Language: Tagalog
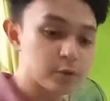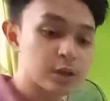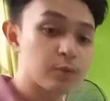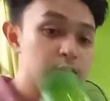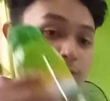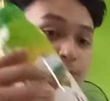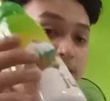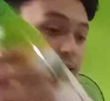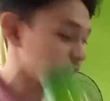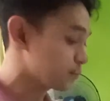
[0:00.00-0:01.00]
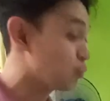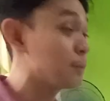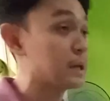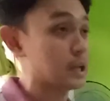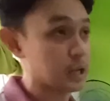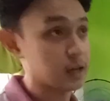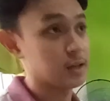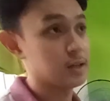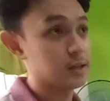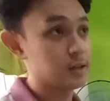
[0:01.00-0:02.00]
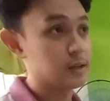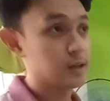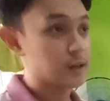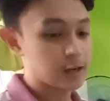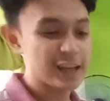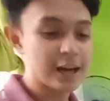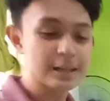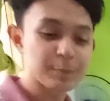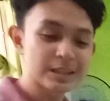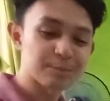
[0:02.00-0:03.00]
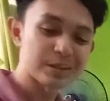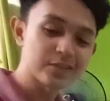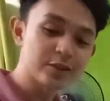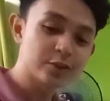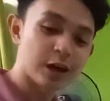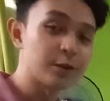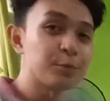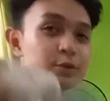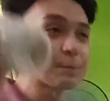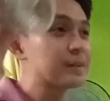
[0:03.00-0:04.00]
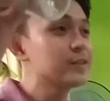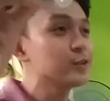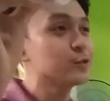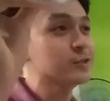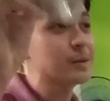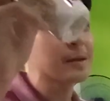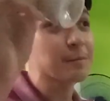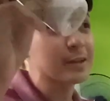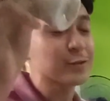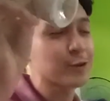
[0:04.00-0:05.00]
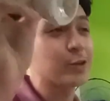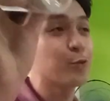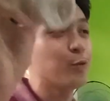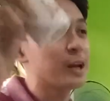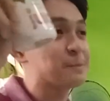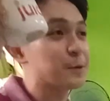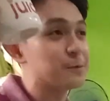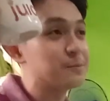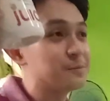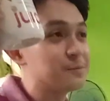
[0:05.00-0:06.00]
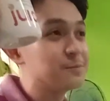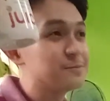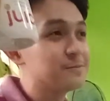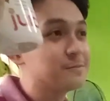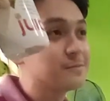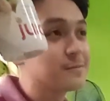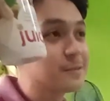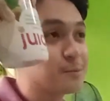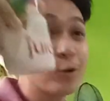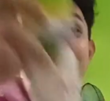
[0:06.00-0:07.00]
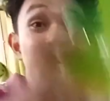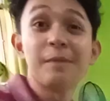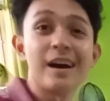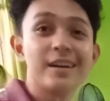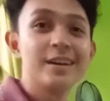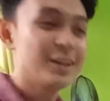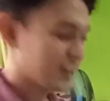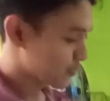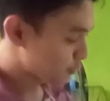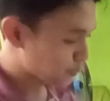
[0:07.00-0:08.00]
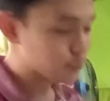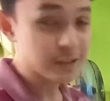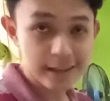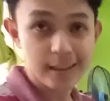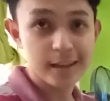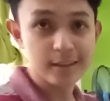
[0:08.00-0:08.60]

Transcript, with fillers: po ng one of tea is Guamera. Kaya nga pag napansin nyo, ano pong napansin nyo nung tinimplan nyo to? Anong kulay po? Pula, di ba? Oo. Ito po yung line.